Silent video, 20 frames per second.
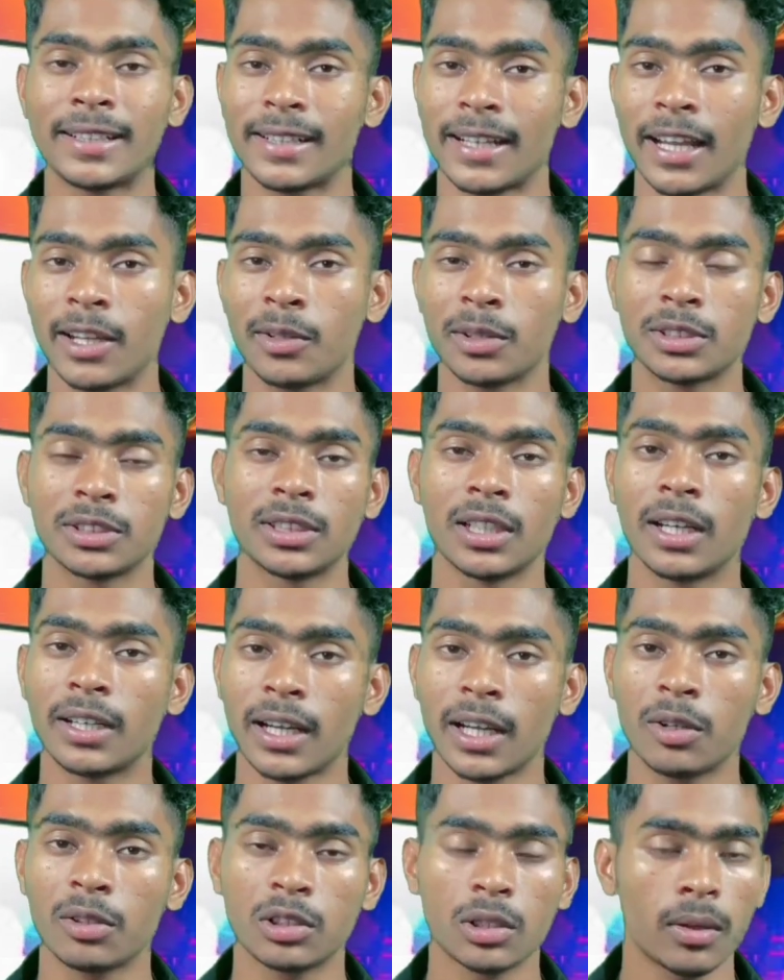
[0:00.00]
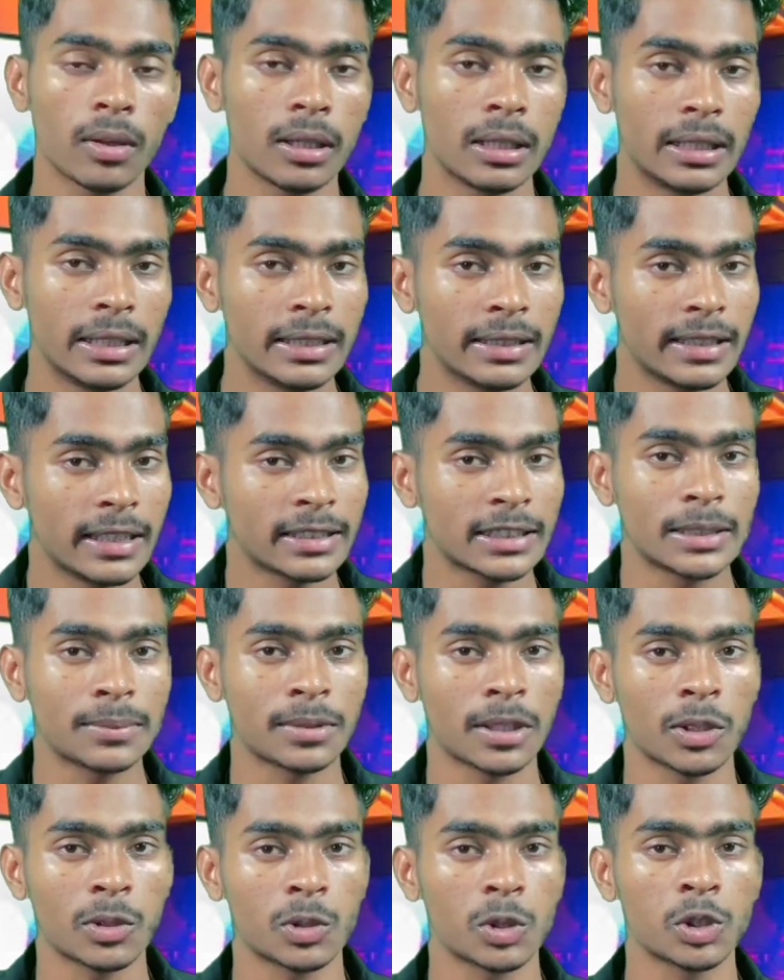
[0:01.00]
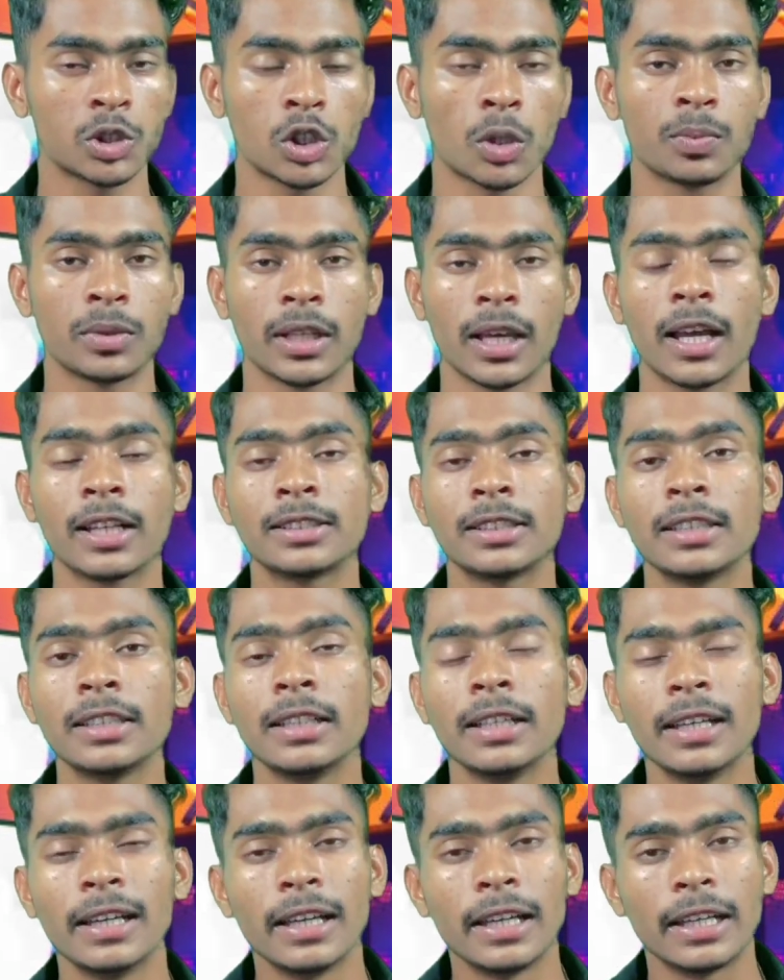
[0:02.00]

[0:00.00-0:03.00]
ট্রাই করতে চাইলে ট্রাই করতে পারবেন লিঙ্ক ডিসক্রিপশনে দুটি সব দেওয়া আছে